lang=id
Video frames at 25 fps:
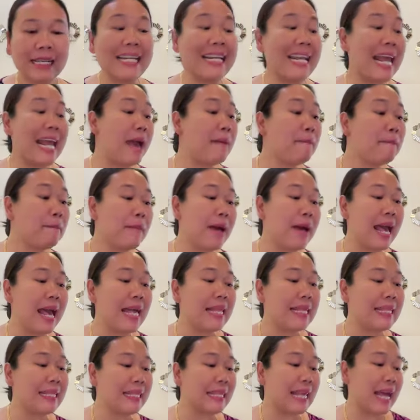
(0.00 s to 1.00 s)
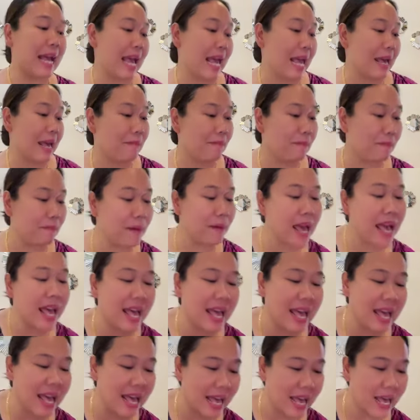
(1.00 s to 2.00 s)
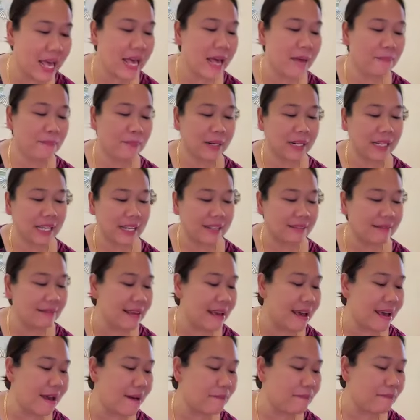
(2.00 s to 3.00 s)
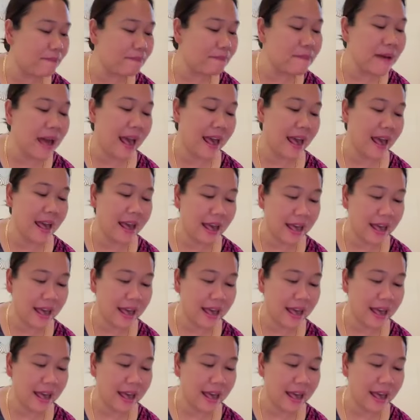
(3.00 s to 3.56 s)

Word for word: Kenapa? Tentang apa? Berkasnya apa?